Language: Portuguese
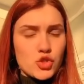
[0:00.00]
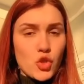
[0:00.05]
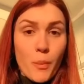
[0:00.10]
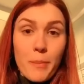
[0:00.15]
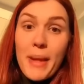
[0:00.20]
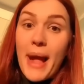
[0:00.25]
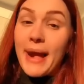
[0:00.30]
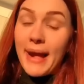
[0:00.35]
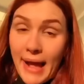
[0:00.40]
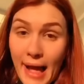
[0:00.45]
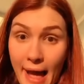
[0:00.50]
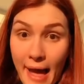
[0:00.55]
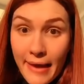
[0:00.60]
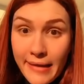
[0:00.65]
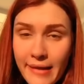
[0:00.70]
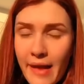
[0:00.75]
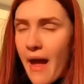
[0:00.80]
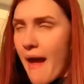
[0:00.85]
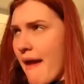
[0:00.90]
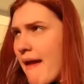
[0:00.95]
minha
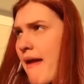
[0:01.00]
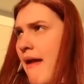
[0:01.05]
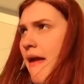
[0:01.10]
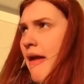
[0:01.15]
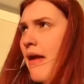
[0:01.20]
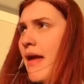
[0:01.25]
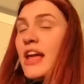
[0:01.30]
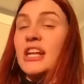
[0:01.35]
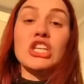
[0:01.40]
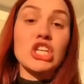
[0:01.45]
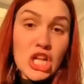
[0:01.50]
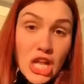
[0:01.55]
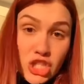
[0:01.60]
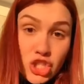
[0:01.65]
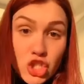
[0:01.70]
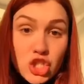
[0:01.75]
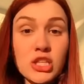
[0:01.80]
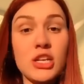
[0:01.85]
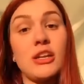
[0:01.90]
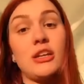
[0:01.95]
cara é,
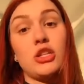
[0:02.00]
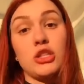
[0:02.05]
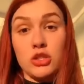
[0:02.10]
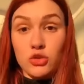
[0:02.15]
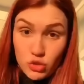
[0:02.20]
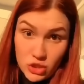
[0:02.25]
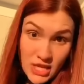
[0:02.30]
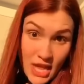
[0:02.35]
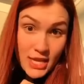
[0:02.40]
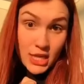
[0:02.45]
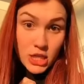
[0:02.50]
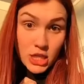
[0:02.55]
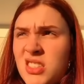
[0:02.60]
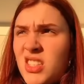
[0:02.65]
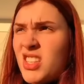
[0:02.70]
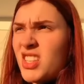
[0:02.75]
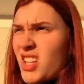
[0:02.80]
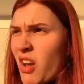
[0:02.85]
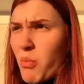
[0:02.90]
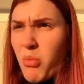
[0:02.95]
nítida no Instagram,
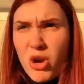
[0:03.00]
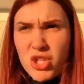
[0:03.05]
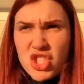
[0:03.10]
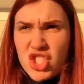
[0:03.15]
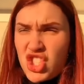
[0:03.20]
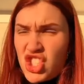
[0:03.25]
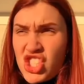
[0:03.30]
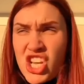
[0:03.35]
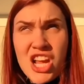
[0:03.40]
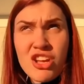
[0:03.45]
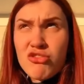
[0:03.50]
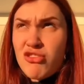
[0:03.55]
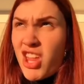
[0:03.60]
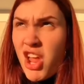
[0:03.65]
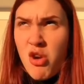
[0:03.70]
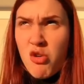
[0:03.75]
não posto de jeito nenhum.